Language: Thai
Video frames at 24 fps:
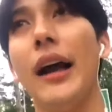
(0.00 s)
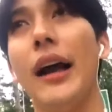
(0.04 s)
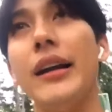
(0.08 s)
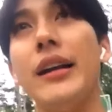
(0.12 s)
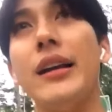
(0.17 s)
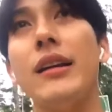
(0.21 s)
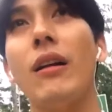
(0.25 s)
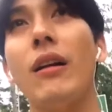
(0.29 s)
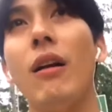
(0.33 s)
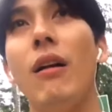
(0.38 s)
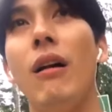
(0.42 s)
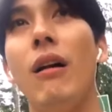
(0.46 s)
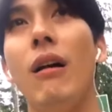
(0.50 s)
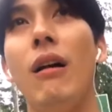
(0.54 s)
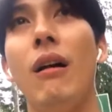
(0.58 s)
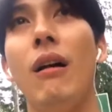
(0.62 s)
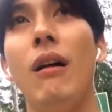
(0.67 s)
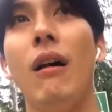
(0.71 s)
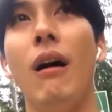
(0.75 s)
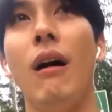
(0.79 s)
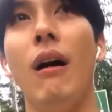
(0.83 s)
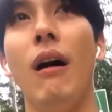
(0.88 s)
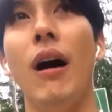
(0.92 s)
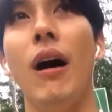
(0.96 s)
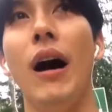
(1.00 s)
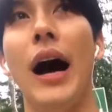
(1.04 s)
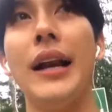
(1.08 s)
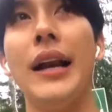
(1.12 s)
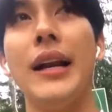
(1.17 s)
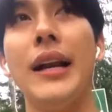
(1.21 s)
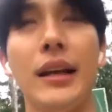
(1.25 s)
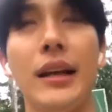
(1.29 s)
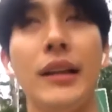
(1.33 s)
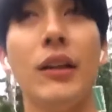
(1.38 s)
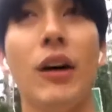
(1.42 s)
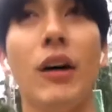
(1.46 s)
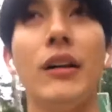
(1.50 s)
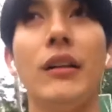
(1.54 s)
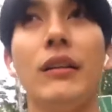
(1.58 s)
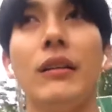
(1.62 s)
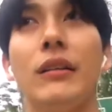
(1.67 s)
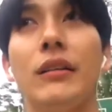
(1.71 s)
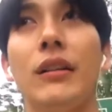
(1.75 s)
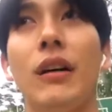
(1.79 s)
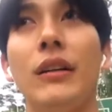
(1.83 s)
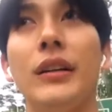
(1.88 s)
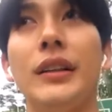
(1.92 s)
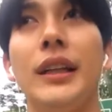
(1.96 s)
อันนี้ก็อันนี้ตอน
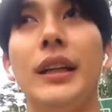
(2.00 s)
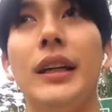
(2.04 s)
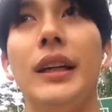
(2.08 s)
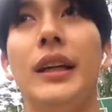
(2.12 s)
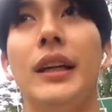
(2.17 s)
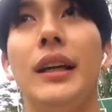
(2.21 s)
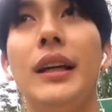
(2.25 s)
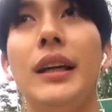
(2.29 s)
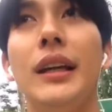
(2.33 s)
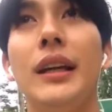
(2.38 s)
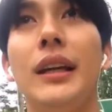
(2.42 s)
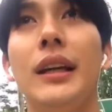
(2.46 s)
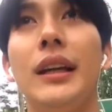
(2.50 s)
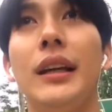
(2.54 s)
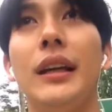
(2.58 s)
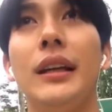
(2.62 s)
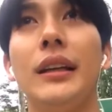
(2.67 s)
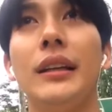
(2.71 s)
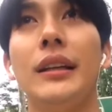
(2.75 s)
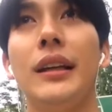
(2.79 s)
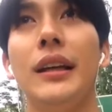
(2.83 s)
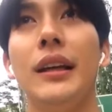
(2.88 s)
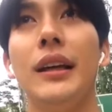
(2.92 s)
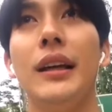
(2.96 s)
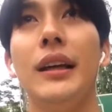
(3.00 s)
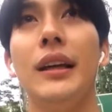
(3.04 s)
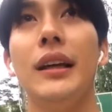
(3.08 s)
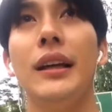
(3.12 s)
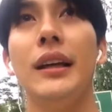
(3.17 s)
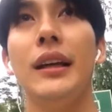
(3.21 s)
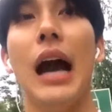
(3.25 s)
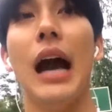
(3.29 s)
ตอนที่ที่